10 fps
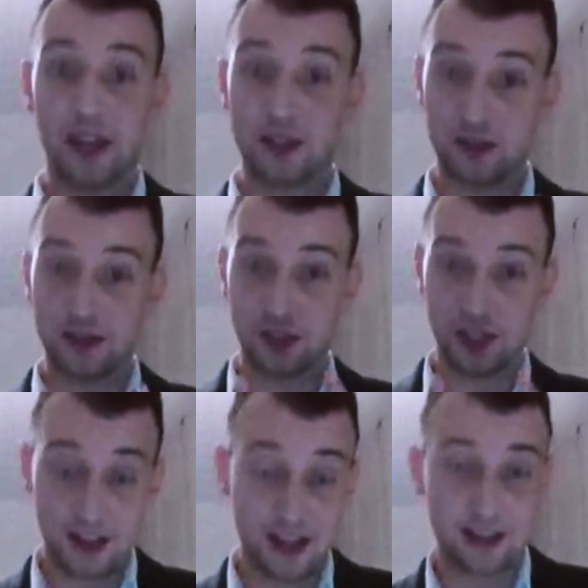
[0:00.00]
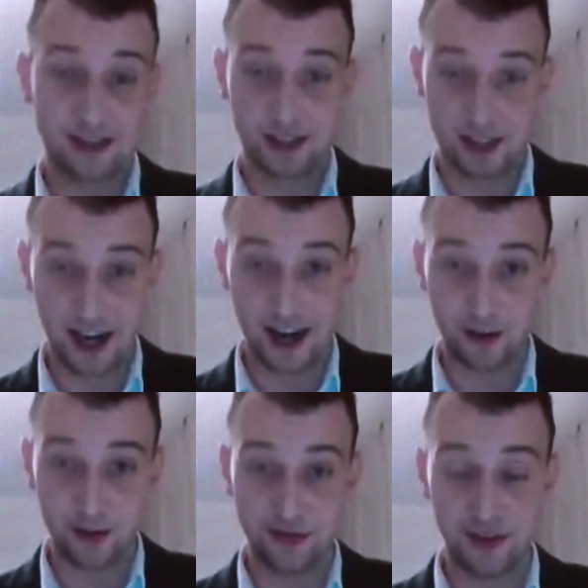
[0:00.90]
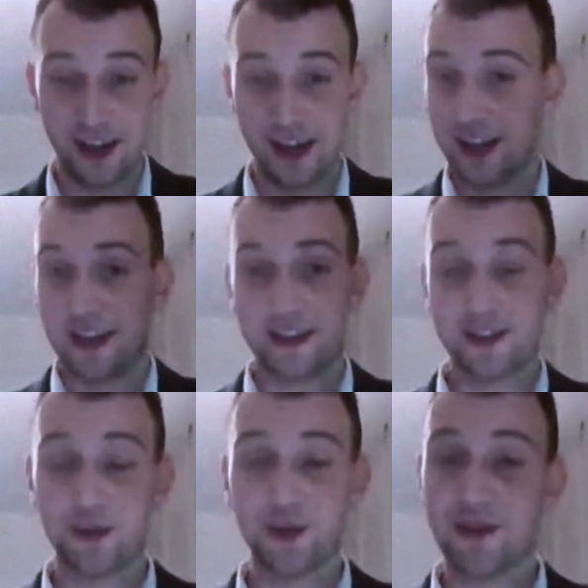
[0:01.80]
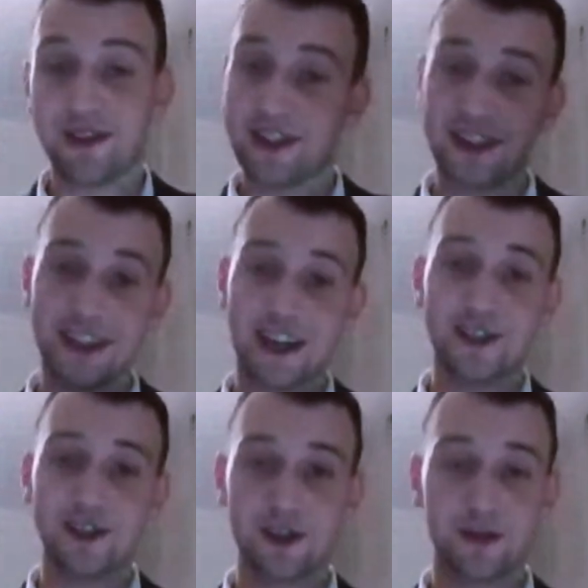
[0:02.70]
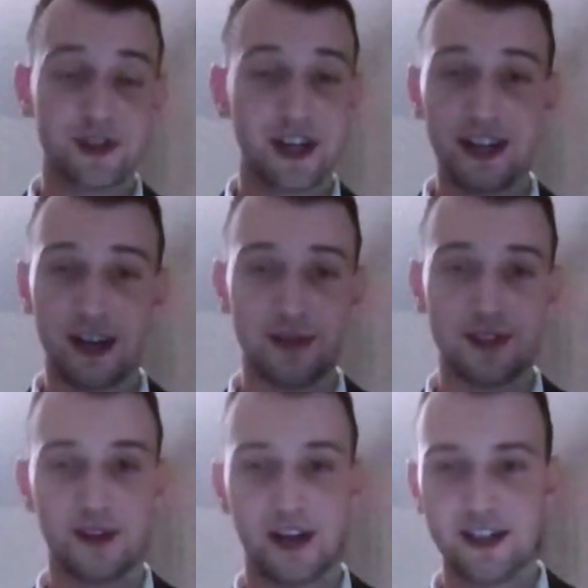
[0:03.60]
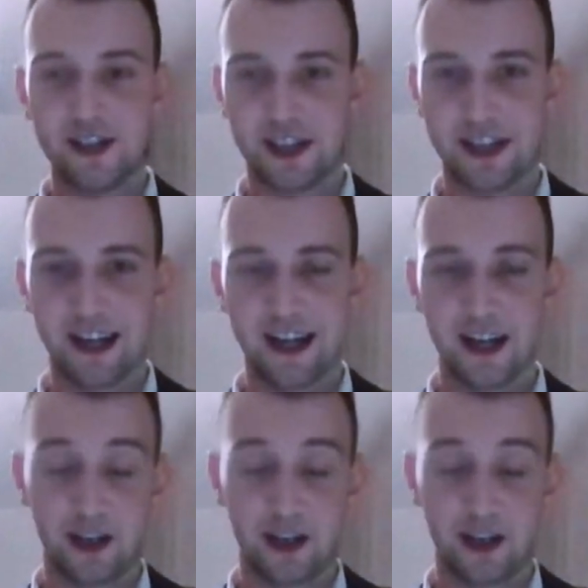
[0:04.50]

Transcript: A co tyczy się nas, żaków, studiować na zagranicznych uczelniach bez ograniczeń.